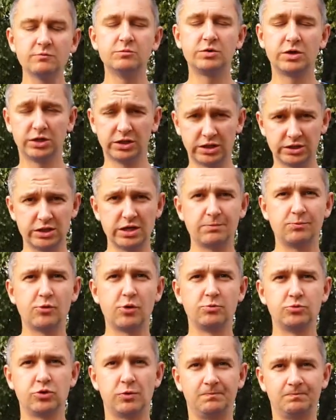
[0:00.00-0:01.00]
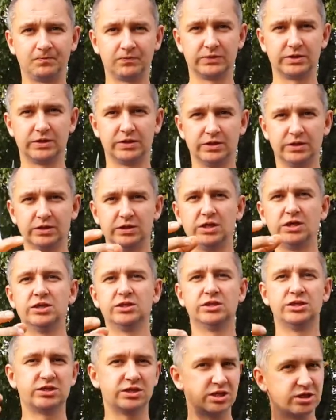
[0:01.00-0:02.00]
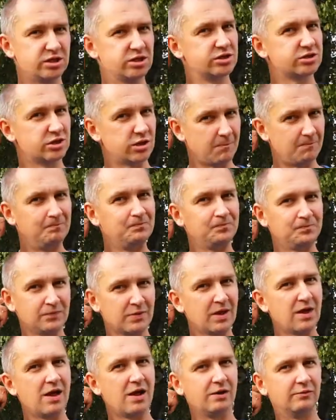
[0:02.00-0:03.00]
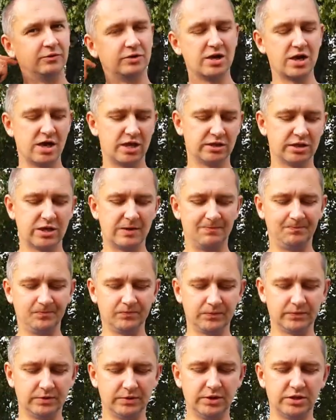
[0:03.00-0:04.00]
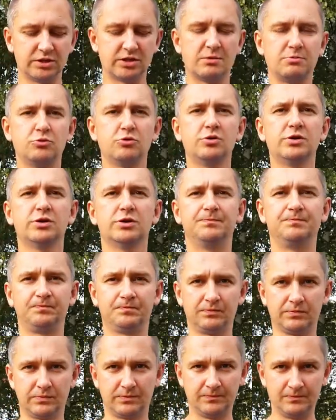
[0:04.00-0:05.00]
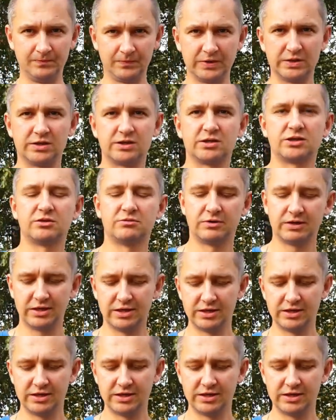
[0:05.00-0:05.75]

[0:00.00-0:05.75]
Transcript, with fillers: В маринаде я помню. Длинная, сосиска, сосиска, она держит форму да, очень хорошо. Не соплю Угу.